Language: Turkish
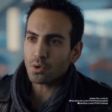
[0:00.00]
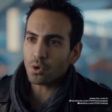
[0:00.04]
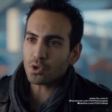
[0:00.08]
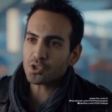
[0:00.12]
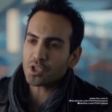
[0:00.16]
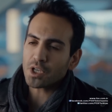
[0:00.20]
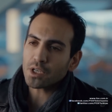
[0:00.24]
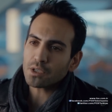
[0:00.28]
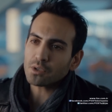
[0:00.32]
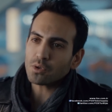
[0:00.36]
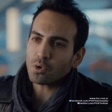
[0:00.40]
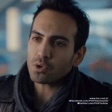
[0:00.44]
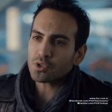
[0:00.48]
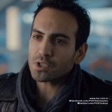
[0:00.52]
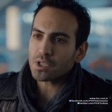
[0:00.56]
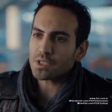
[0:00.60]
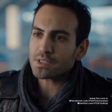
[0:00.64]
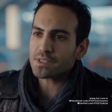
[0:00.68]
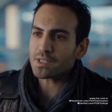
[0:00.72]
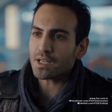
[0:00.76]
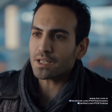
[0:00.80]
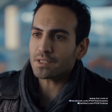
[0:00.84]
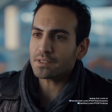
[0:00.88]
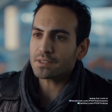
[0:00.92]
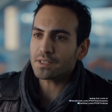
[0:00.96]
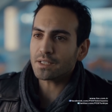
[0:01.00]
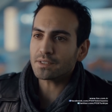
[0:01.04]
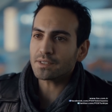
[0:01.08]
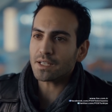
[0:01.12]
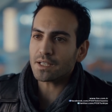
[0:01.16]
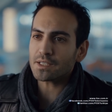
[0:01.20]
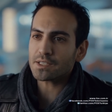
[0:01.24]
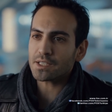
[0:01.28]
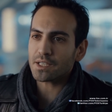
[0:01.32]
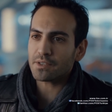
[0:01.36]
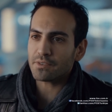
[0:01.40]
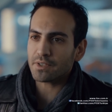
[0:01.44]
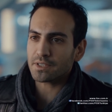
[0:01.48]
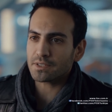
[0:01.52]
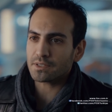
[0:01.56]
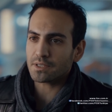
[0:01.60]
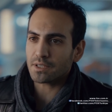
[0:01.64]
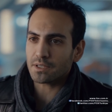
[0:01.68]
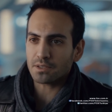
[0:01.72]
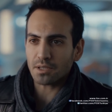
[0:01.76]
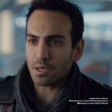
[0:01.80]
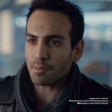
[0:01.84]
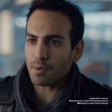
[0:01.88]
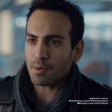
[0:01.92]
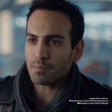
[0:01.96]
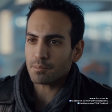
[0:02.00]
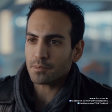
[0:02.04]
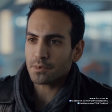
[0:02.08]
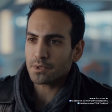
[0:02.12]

Okey, okey. Sen yeter ki evet de. Tamam.